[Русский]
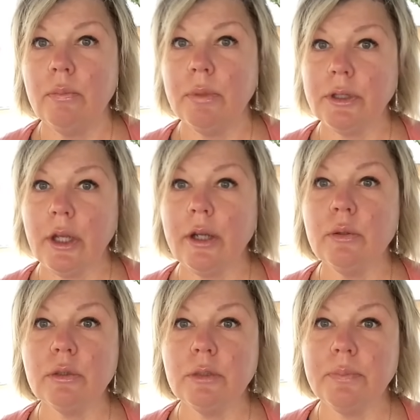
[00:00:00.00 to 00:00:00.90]
Полтора
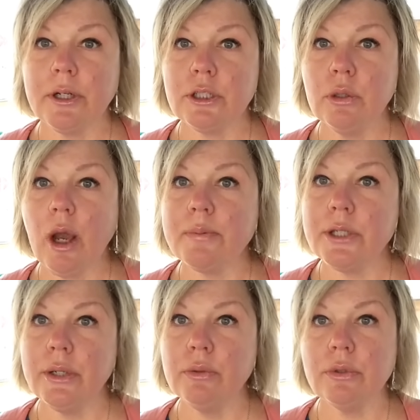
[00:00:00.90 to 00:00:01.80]
года прошло,
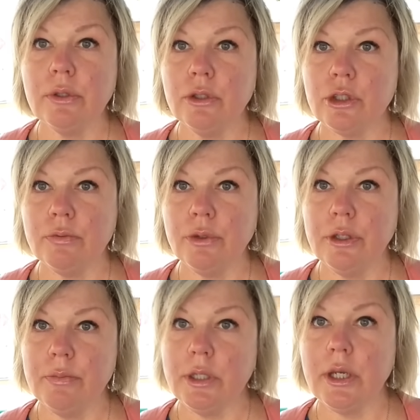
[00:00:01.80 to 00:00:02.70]
абсолютно ничего
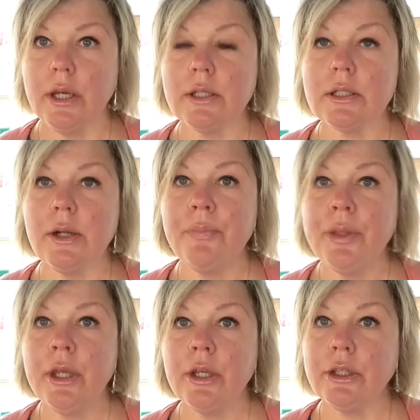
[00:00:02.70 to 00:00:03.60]
не меняется.
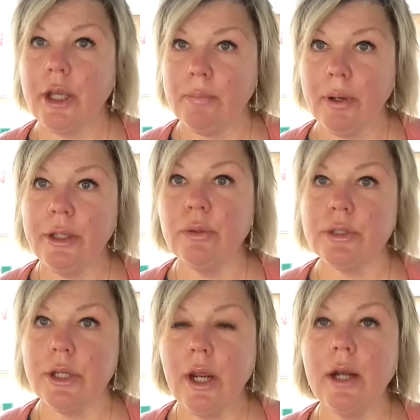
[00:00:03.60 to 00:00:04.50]
Говорит, я
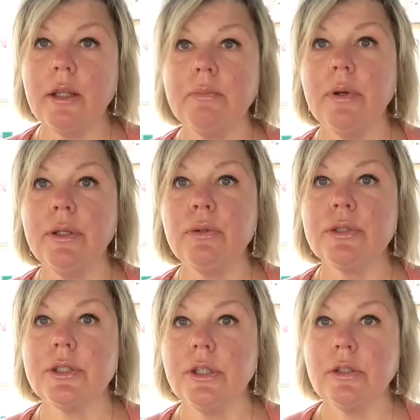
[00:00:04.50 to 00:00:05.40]
боюсь, реально
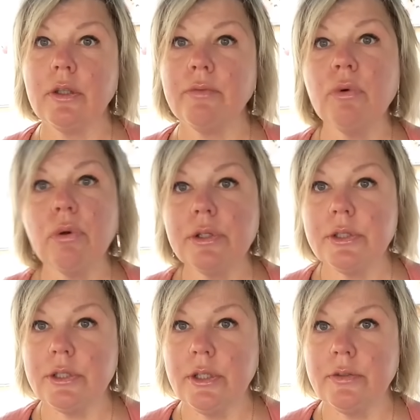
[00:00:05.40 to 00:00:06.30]
боюсь где-то там в
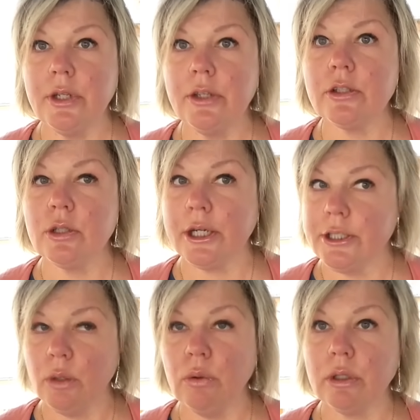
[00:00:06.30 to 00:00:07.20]
городе с ней встретиться,
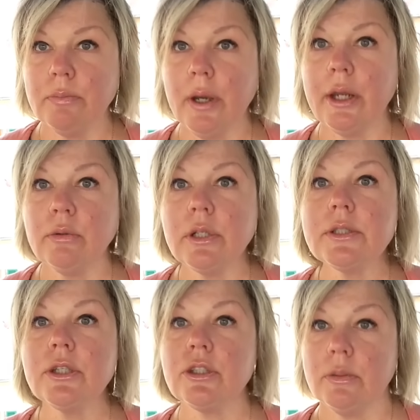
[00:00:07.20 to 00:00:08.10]
хотя город Барри, он
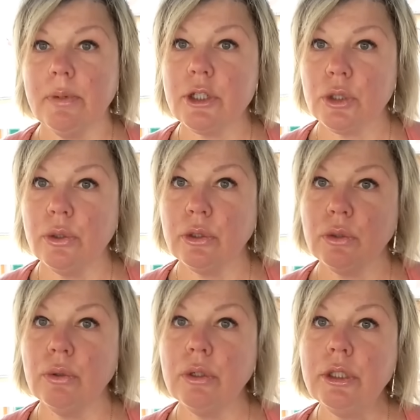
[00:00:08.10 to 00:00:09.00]
достаточно большой,
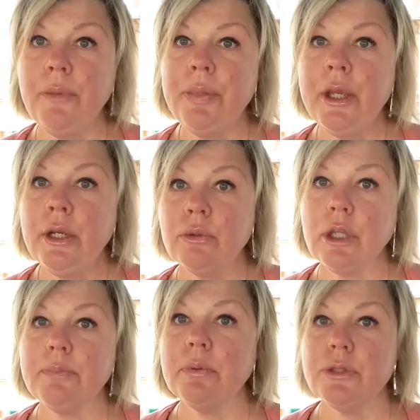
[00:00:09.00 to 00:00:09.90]
этот город. Но
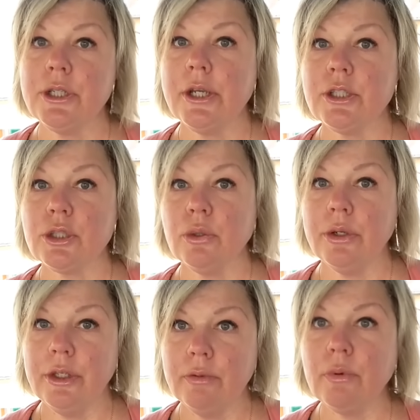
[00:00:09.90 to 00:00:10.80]
так получается, что
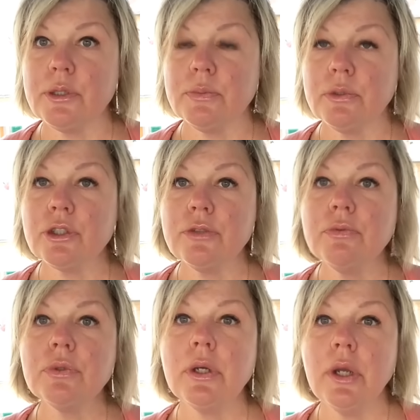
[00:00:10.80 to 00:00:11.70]
они, в общем-то,
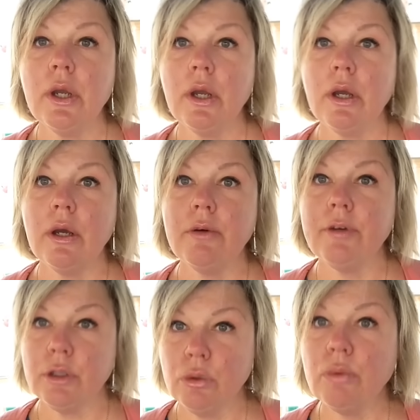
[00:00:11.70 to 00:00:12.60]
живут а, в
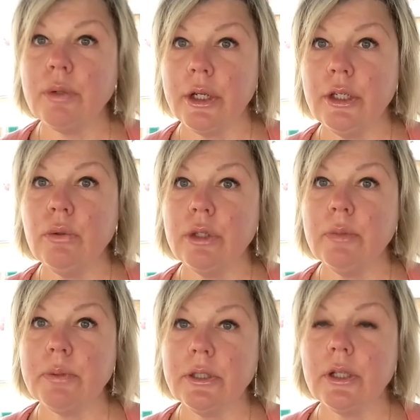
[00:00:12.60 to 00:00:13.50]
одном районе,
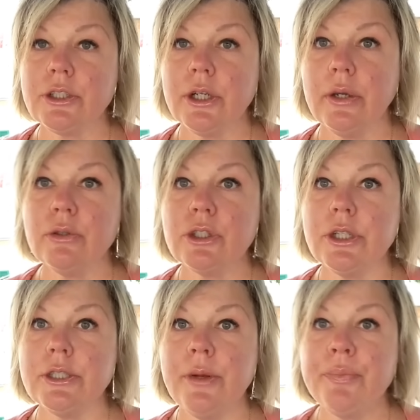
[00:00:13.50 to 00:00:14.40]
продолжают
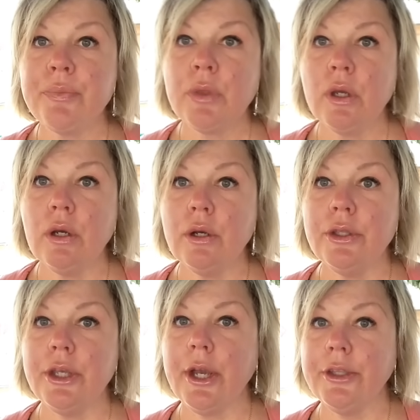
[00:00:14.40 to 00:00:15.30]
жить. А,
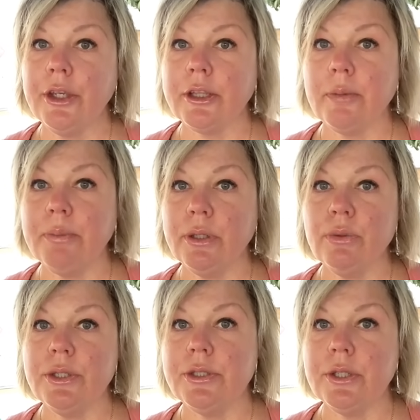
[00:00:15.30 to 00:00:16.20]
никаких там
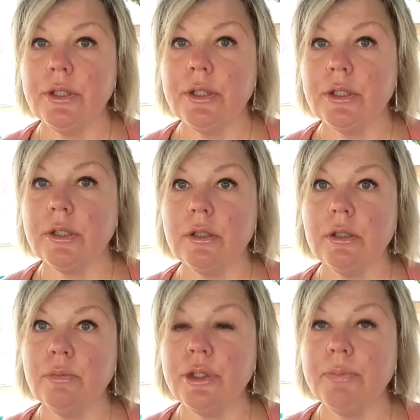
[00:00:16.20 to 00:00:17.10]
принудительных
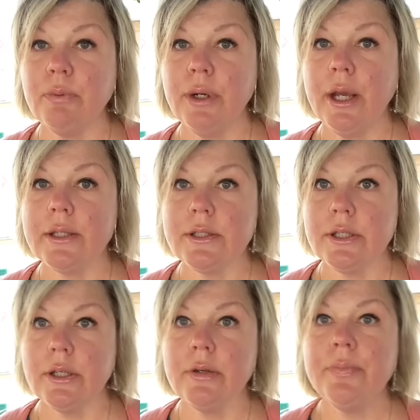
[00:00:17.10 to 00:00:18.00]
а,
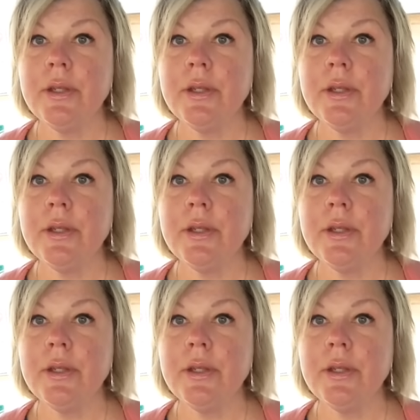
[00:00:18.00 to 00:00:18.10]
манипуляций,